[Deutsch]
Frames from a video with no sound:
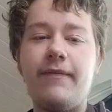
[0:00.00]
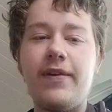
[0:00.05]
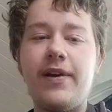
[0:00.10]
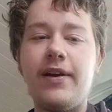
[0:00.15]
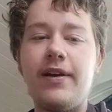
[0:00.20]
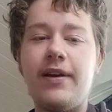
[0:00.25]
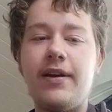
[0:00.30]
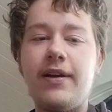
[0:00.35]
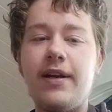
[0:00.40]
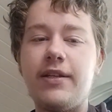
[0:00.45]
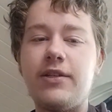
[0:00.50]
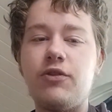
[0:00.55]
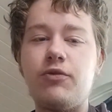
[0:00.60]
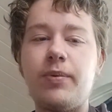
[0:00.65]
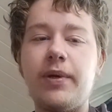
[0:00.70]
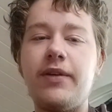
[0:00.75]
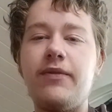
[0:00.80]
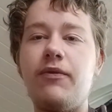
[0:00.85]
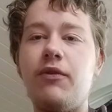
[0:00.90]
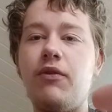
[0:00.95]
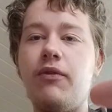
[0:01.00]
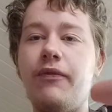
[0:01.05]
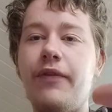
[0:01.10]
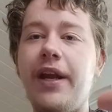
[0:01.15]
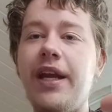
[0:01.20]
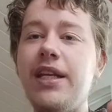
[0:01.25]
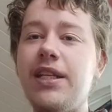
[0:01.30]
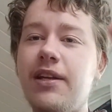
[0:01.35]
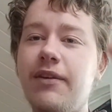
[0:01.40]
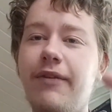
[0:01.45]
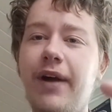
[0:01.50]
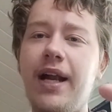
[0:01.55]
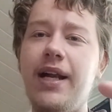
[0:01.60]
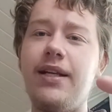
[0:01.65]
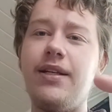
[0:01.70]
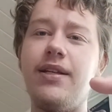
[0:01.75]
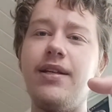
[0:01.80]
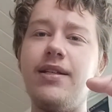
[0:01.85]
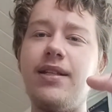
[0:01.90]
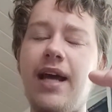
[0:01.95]
äh, also sprich, wo wenig
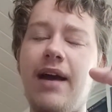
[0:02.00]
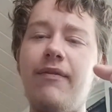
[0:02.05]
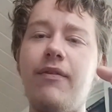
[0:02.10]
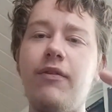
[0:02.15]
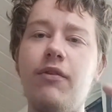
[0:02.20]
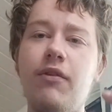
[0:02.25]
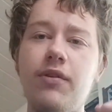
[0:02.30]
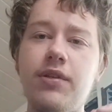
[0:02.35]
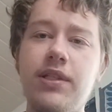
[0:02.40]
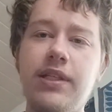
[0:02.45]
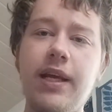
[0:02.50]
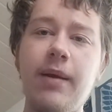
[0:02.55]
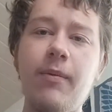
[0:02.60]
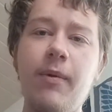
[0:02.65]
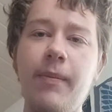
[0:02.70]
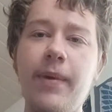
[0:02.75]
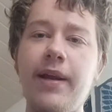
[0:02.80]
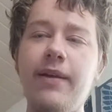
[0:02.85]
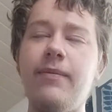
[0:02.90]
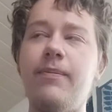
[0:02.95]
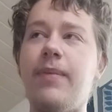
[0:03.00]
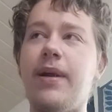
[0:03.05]
Gewalt ist, einfach nur aus dem Moment,